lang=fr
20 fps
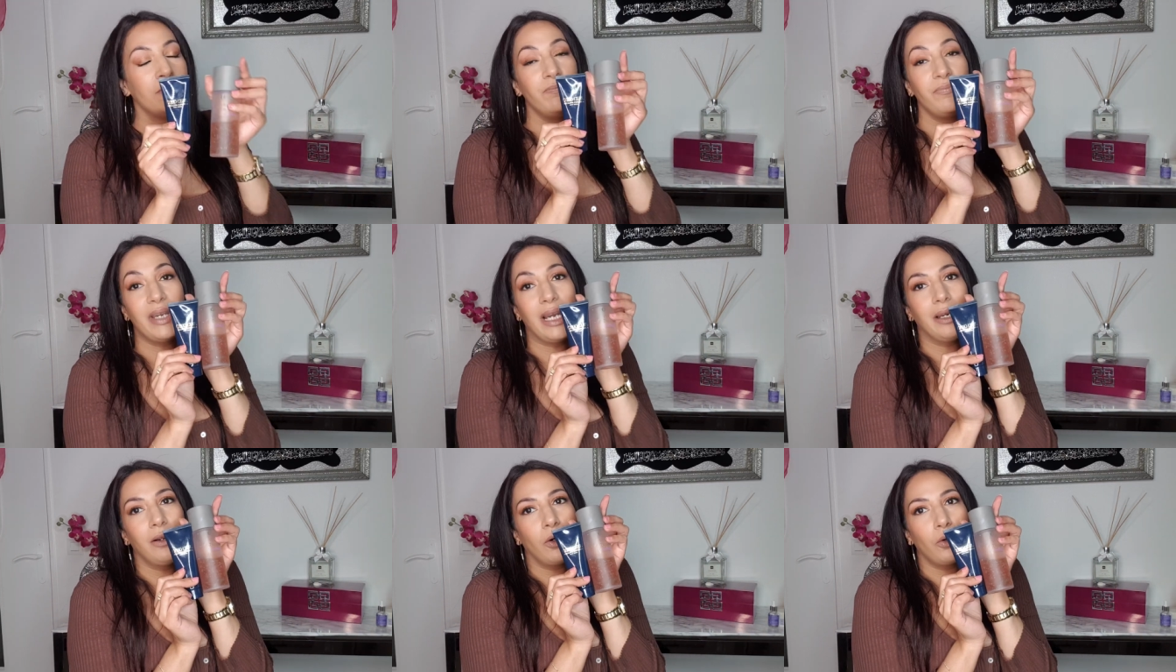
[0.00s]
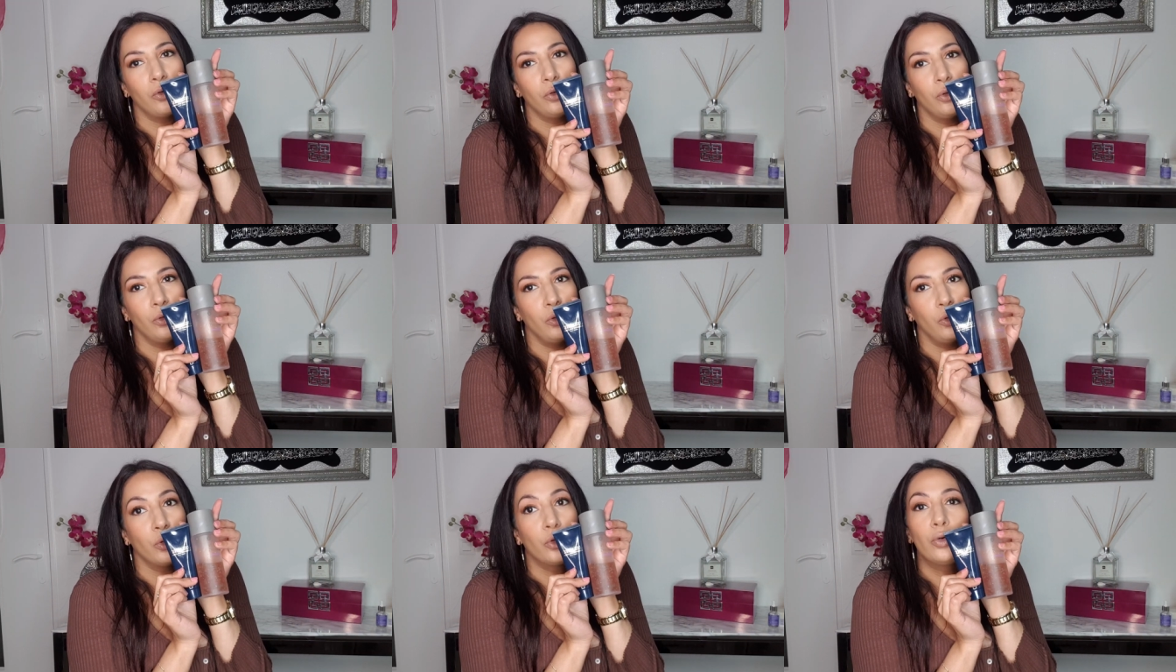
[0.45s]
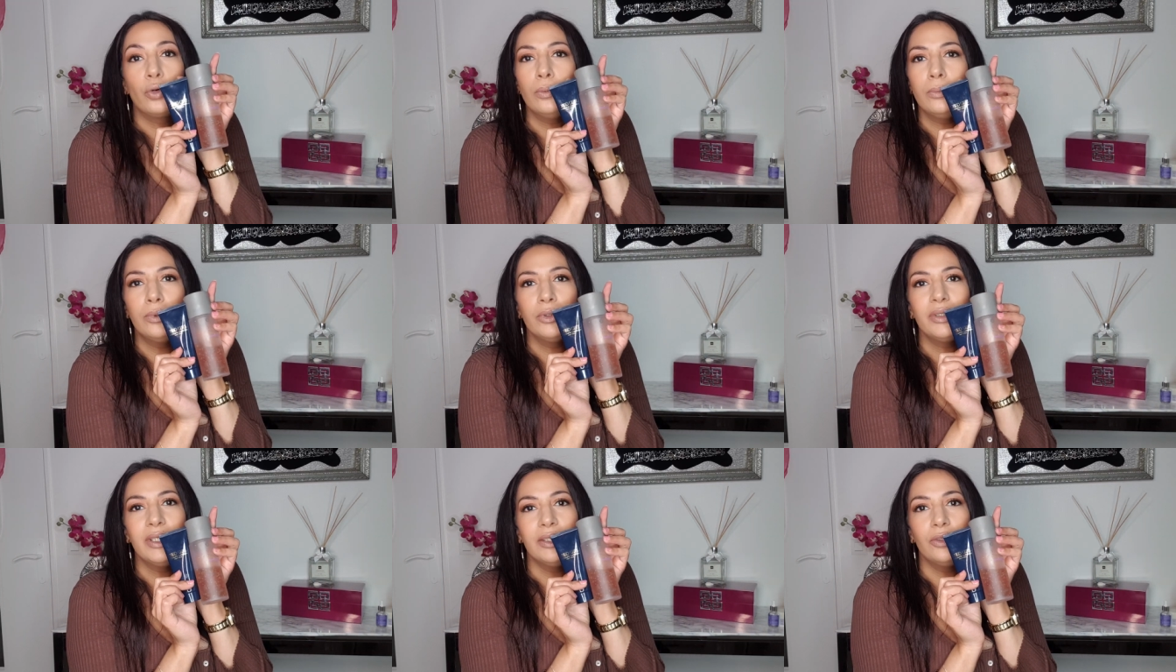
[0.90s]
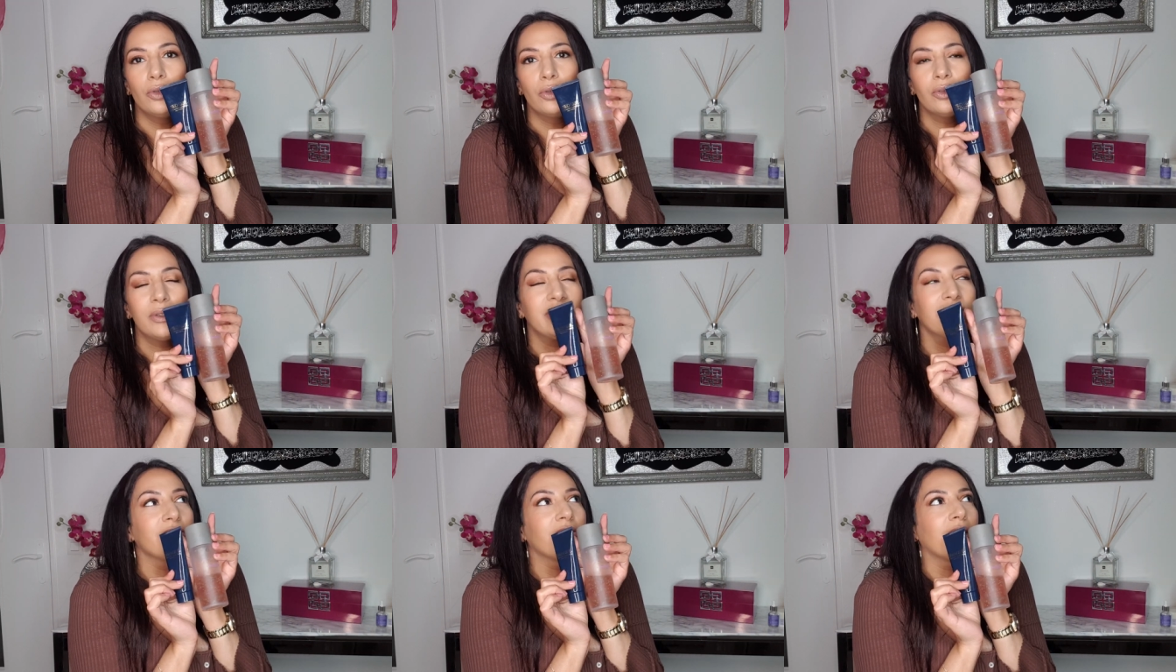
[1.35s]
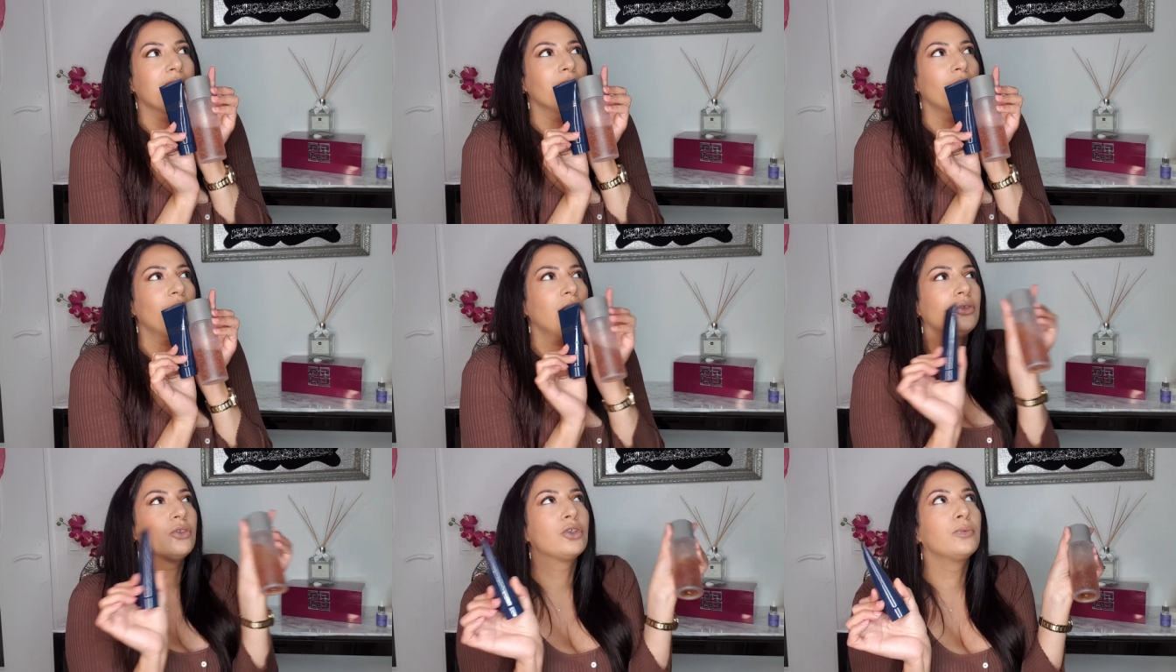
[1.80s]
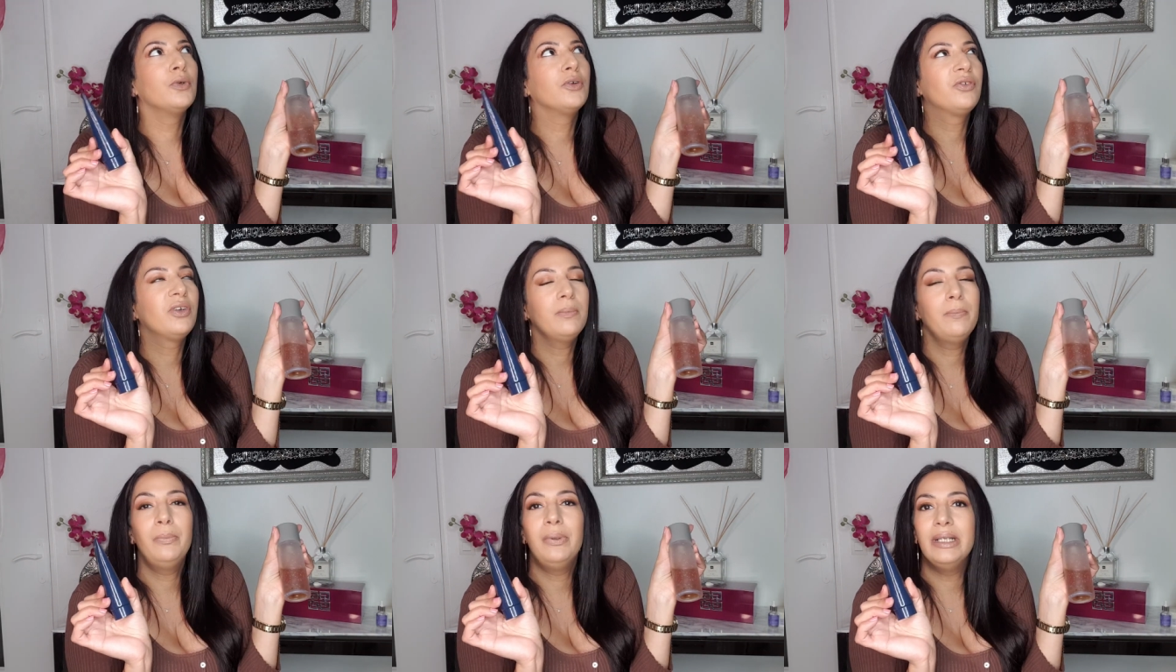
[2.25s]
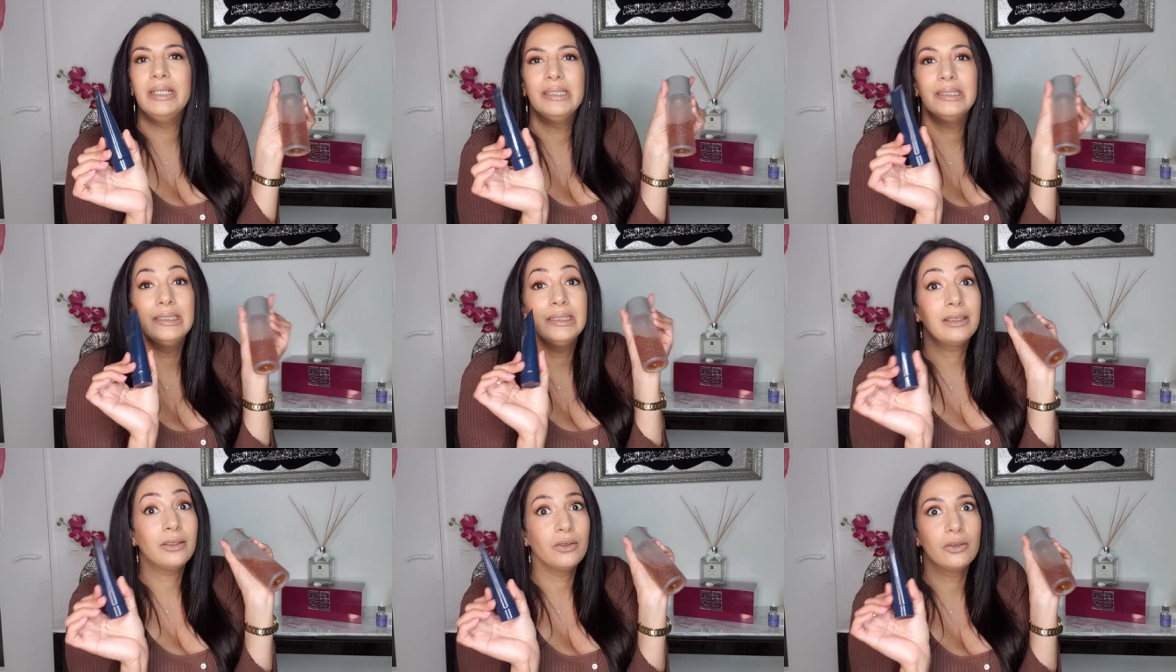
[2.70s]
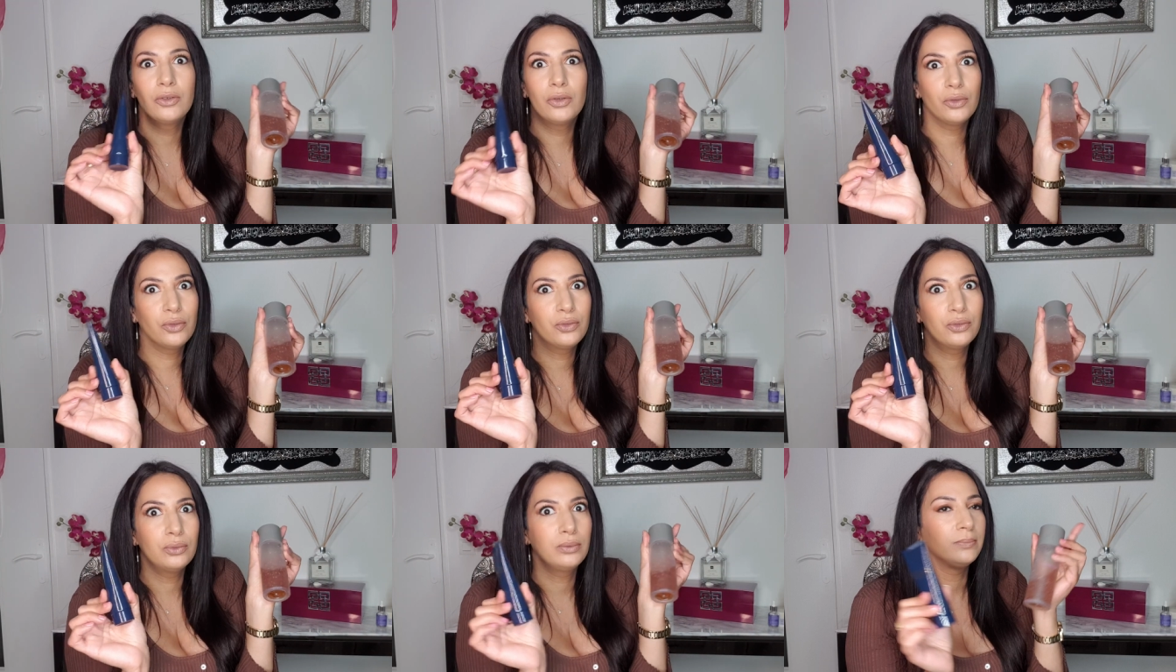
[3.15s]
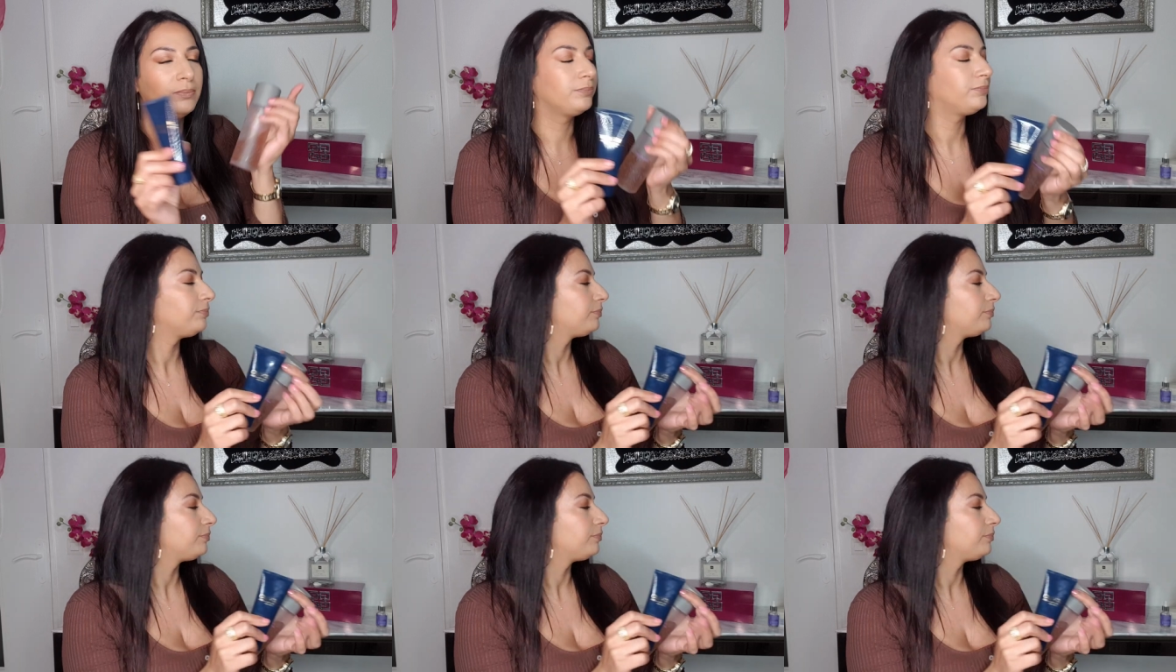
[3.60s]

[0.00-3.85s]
mais alors, le, combo des deux, c'est vraiment, euh, je me fais plaisir euh, de fou.